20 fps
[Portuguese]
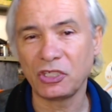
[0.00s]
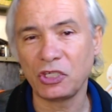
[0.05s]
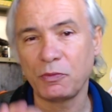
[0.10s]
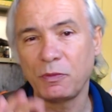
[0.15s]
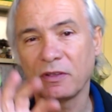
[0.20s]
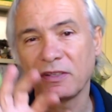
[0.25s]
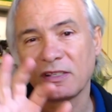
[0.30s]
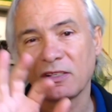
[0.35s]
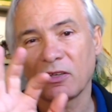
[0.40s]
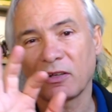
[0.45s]

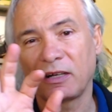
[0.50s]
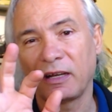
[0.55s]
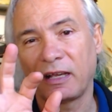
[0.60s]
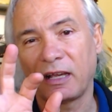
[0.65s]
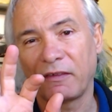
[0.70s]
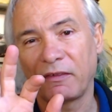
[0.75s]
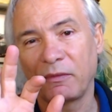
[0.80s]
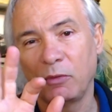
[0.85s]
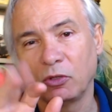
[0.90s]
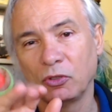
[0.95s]
XP só
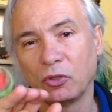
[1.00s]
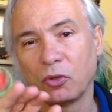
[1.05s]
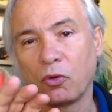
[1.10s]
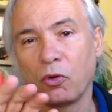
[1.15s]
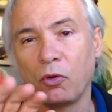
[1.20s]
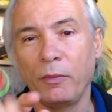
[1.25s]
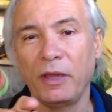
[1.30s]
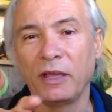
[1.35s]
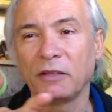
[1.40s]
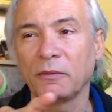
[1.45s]
clicava em meu
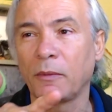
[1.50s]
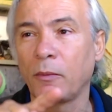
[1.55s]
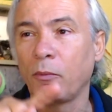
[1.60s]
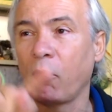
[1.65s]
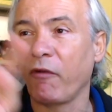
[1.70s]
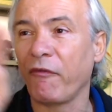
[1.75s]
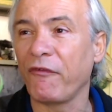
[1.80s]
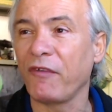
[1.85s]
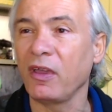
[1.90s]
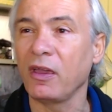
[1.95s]
documento,
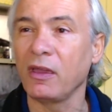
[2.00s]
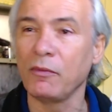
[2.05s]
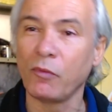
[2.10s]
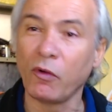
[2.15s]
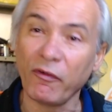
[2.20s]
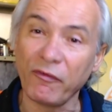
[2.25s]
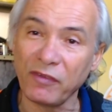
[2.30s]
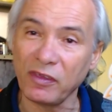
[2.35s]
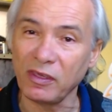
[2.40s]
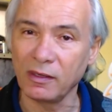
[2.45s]
mover,
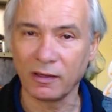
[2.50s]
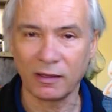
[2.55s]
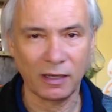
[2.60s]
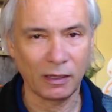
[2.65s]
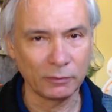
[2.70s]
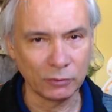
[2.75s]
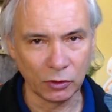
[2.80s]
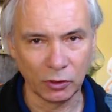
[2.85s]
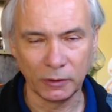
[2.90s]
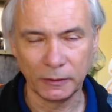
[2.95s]
movia,
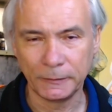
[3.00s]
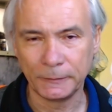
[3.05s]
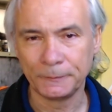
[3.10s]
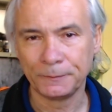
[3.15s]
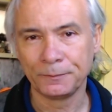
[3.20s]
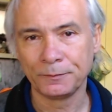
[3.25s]
acabou.